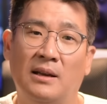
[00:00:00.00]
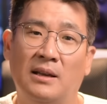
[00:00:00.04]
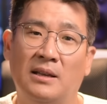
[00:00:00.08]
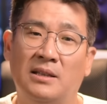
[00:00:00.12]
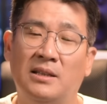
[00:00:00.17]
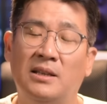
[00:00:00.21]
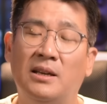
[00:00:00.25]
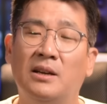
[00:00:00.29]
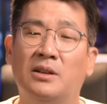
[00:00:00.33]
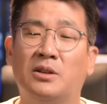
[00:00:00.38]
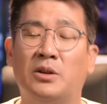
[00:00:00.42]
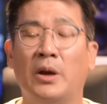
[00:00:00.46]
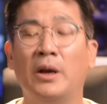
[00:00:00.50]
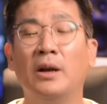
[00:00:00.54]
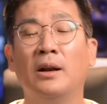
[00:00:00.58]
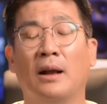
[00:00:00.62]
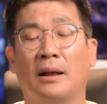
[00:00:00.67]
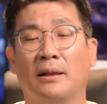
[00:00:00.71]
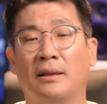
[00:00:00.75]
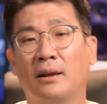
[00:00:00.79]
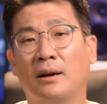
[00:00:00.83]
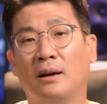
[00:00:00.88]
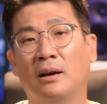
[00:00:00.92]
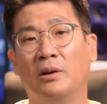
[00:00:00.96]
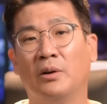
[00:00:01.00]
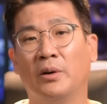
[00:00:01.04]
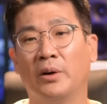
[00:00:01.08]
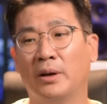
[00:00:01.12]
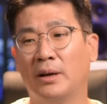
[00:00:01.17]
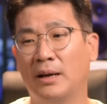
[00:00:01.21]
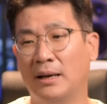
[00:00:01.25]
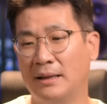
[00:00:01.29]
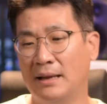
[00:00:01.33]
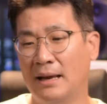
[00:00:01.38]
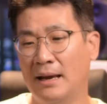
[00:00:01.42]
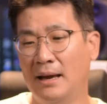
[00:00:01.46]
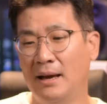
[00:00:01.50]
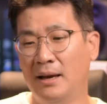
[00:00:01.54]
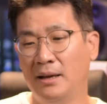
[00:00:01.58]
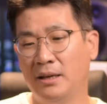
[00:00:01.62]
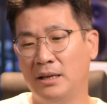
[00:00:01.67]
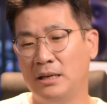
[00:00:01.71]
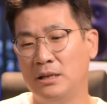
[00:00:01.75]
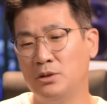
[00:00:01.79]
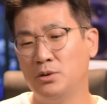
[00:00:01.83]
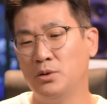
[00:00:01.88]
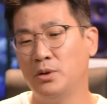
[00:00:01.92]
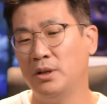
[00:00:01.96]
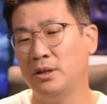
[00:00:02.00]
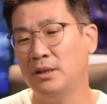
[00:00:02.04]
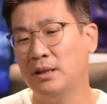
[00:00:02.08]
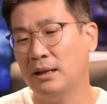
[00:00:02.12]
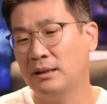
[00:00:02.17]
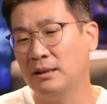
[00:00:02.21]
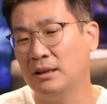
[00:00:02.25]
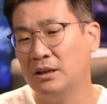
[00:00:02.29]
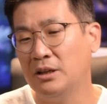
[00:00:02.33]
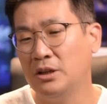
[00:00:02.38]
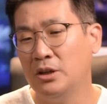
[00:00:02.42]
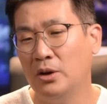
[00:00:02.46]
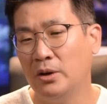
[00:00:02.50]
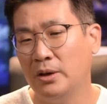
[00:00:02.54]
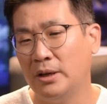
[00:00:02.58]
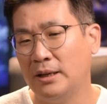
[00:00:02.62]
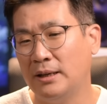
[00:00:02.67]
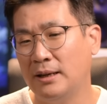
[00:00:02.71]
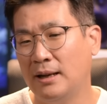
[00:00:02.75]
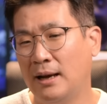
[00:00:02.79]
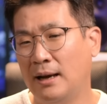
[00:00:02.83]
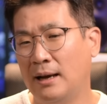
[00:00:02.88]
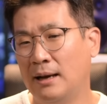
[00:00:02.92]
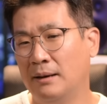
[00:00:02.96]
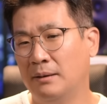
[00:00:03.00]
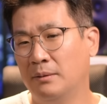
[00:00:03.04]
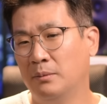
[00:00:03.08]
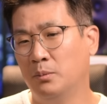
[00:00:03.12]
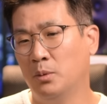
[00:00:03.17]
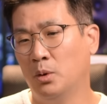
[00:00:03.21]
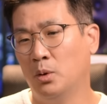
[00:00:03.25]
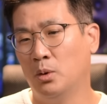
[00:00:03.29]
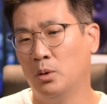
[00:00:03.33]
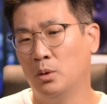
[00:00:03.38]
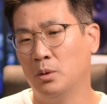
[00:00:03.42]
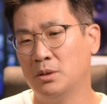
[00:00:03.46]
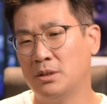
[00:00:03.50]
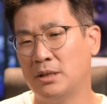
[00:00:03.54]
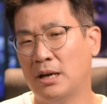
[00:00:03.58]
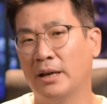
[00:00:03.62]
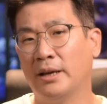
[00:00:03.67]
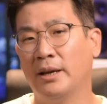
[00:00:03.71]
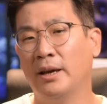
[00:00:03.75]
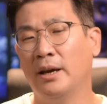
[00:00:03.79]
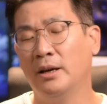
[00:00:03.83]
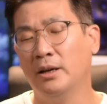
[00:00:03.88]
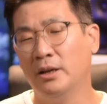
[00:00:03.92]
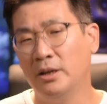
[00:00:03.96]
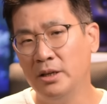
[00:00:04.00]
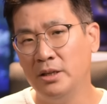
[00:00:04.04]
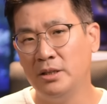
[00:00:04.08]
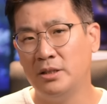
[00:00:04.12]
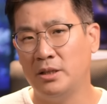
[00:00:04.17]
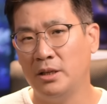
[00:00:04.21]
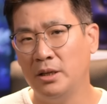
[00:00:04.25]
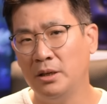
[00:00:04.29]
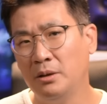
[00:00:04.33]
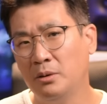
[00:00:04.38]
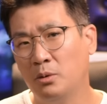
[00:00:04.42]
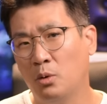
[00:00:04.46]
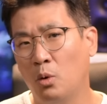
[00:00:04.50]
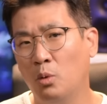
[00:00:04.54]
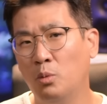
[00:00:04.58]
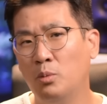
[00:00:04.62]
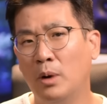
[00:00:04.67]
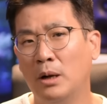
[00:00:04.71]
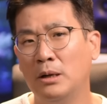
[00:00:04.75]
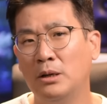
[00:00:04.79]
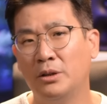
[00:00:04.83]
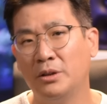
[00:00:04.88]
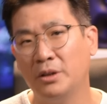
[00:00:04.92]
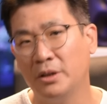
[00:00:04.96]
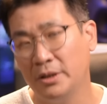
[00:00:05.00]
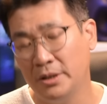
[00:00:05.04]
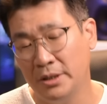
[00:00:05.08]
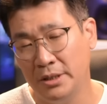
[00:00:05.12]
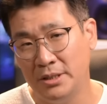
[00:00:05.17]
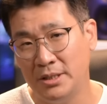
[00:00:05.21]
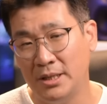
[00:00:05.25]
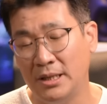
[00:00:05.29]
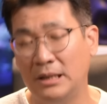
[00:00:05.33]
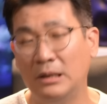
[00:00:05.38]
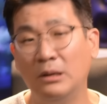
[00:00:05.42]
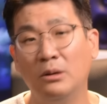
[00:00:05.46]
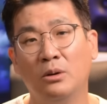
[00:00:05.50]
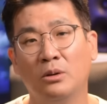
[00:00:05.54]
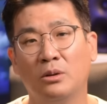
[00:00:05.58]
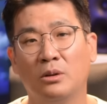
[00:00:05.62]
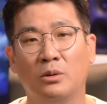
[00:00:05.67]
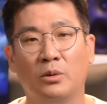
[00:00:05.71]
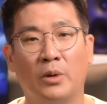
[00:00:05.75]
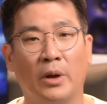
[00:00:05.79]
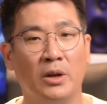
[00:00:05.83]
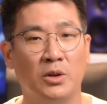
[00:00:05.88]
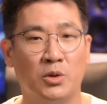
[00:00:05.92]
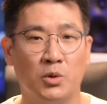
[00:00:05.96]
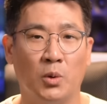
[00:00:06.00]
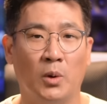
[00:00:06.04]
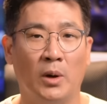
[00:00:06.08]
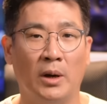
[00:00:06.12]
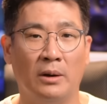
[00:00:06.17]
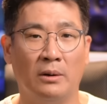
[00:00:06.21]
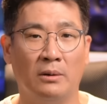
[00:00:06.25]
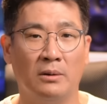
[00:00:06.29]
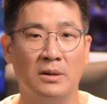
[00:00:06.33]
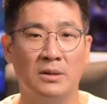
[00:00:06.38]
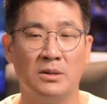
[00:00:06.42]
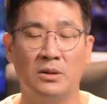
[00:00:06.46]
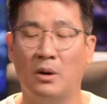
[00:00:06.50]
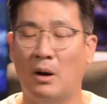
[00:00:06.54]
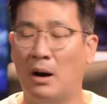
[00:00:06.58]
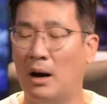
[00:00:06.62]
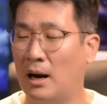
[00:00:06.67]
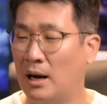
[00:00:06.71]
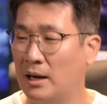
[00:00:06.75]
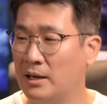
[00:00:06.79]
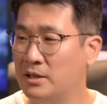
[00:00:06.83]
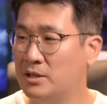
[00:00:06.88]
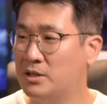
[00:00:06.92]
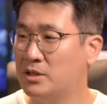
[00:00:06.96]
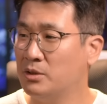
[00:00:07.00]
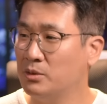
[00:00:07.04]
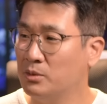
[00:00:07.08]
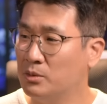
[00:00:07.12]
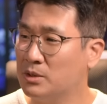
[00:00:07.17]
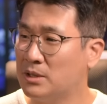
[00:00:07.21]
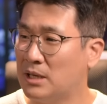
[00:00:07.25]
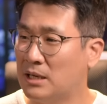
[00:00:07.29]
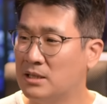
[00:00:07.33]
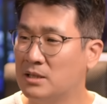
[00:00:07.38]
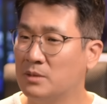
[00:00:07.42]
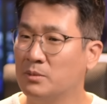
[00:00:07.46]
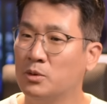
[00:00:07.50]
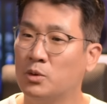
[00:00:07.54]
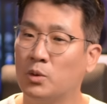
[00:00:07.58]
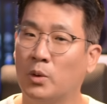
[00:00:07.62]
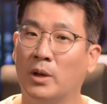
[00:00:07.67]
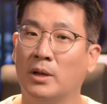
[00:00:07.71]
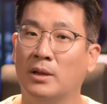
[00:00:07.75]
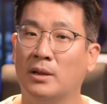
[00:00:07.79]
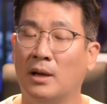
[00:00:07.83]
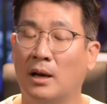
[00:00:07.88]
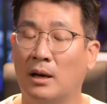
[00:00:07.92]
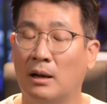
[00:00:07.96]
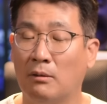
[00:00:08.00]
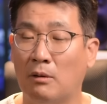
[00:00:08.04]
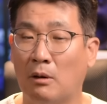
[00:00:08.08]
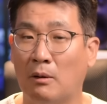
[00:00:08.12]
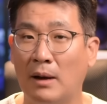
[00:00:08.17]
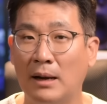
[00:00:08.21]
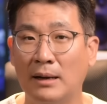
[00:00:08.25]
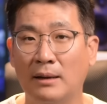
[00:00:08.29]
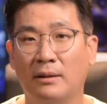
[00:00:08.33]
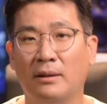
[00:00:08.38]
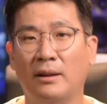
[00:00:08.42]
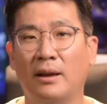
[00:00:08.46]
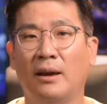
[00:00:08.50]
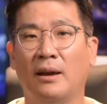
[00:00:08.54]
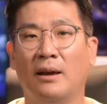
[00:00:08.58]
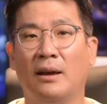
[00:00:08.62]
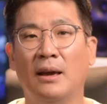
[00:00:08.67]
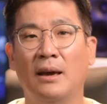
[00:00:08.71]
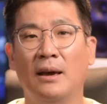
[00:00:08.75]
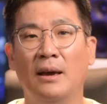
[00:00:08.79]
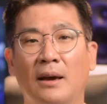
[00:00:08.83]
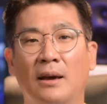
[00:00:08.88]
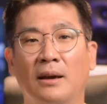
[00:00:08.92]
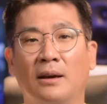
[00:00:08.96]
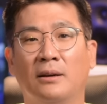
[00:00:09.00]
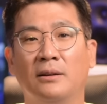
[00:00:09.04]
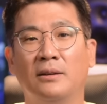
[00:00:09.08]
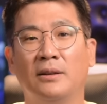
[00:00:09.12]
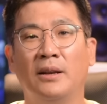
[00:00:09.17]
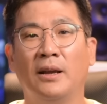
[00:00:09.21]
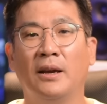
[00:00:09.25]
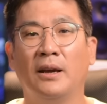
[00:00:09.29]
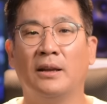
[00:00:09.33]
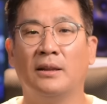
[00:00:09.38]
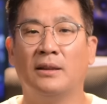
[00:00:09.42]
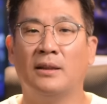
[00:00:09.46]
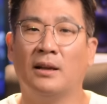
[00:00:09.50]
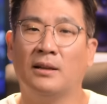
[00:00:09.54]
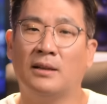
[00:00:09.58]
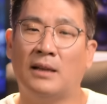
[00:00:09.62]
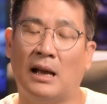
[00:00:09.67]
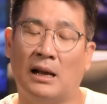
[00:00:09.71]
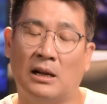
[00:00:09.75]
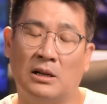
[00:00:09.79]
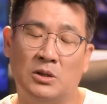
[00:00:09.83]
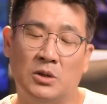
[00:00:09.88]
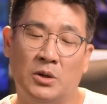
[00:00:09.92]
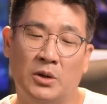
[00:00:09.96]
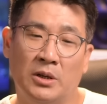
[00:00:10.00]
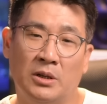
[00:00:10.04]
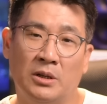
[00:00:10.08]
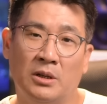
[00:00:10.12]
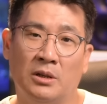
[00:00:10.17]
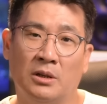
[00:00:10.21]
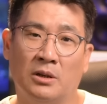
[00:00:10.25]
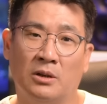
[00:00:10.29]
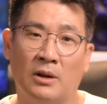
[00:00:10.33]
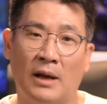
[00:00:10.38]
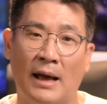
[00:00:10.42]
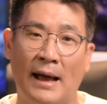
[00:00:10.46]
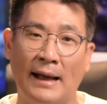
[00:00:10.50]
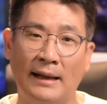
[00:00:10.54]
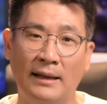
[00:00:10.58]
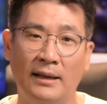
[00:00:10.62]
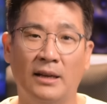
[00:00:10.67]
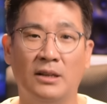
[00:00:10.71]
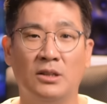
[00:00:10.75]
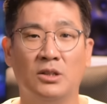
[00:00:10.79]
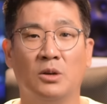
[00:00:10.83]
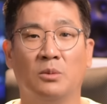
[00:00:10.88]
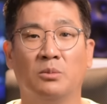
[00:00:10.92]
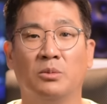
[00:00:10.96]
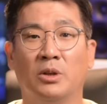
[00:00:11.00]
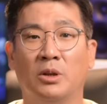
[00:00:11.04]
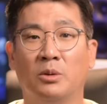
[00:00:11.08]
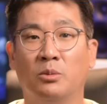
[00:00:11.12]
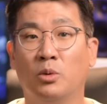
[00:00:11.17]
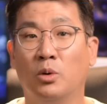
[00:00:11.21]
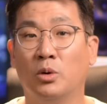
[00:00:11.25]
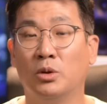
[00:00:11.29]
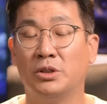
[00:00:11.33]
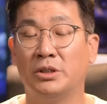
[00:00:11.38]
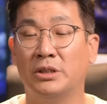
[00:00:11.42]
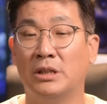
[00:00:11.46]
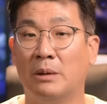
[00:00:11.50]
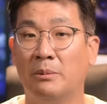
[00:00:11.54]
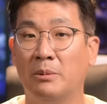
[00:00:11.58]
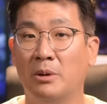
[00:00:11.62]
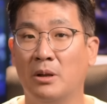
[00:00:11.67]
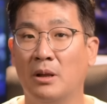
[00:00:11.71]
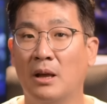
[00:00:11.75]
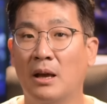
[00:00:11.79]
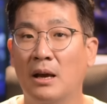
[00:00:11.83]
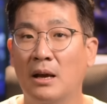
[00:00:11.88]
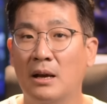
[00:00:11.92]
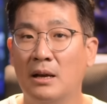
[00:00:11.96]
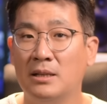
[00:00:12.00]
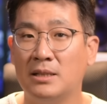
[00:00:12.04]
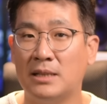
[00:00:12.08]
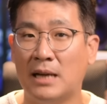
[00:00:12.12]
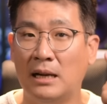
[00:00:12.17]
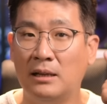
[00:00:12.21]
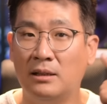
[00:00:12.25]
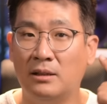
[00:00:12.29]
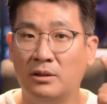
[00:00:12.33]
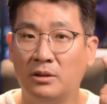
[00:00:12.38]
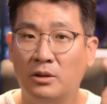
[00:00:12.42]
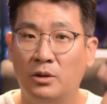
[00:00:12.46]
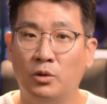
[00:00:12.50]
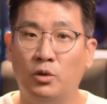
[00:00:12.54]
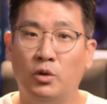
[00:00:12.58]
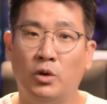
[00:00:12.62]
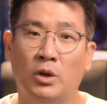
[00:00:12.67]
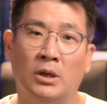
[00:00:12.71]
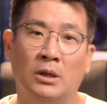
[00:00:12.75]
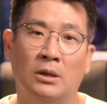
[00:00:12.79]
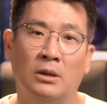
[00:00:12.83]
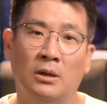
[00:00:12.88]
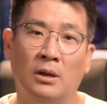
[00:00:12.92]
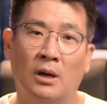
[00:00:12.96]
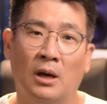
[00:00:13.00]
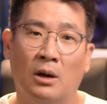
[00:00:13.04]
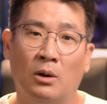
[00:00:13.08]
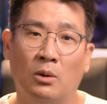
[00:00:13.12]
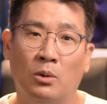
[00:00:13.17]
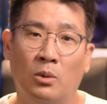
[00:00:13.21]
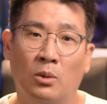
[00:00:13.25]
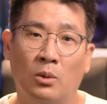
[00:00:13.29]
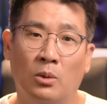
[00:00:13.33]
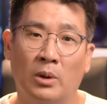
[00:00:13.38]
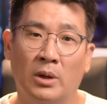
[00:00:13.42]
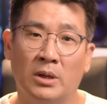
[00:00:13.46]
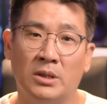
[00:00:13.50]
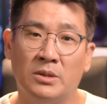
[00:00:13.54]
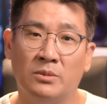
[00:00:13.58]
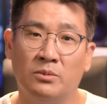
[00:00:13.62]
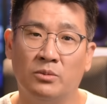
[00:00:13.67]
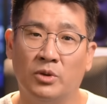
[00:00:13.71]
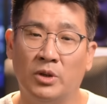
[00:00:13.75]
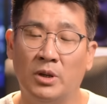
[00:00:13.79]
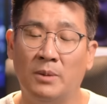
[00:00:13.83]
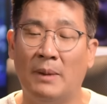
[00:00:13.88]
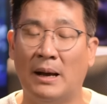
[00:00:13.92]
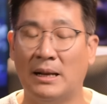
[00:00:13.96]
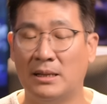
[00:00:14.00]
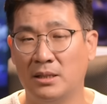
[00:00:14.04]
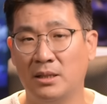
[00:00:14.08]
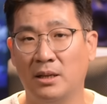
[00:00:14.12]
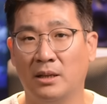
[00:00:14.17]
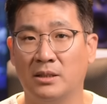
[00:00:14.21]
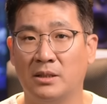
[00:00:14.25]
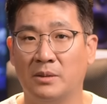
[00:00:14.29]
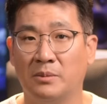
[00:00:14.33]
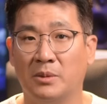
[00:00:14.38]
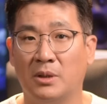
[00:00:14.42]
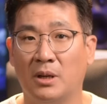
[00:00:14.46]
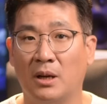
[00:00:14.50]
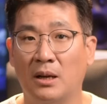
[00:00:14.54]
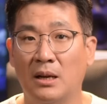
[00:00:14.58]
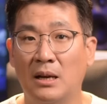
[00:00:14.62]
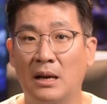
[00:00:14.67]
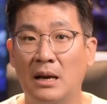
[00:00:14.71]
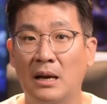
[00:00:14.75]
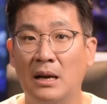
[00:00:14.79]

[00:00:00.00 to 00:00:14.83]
이게 되게 안타까워요. 그러니까 기술이나 능력이나 뭐 자기의 의지, 공부하려는 의지 이런 것들은 되게 좋아요. 그래서 아, 이 친구 잘 쓰면 좋겠다라고 하는데 그들에게 딱 닥쳐 있는 그런 한계점들이 무엇이냐면 잘 듣는 귀를 갖고 계신 분이 많지 않습니다.